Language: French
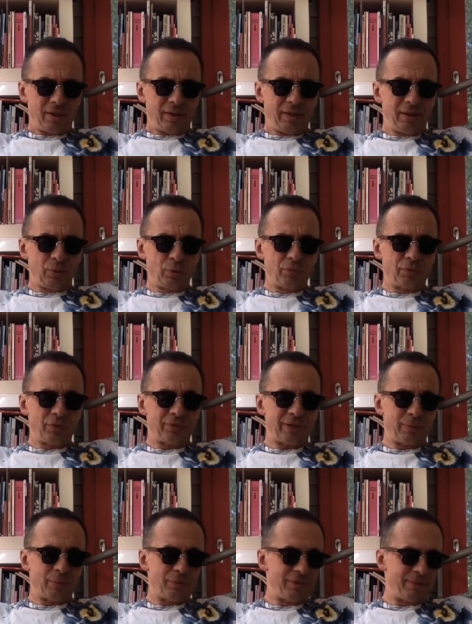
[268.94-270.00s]
Il trouve que ça
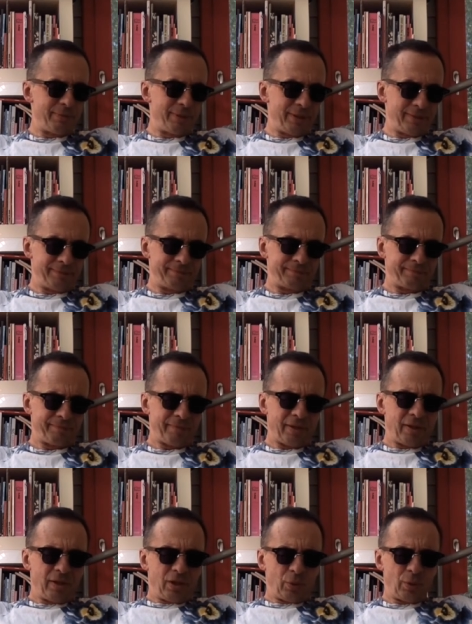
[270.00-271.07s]
me va bien.
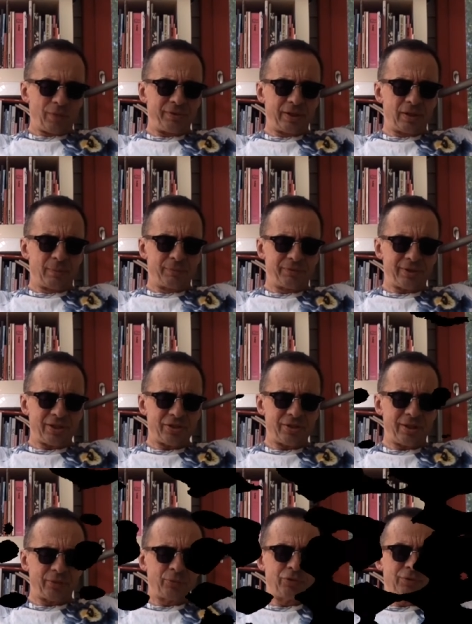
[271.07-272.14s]
Coiffé comme ça, j'ai l'air d'une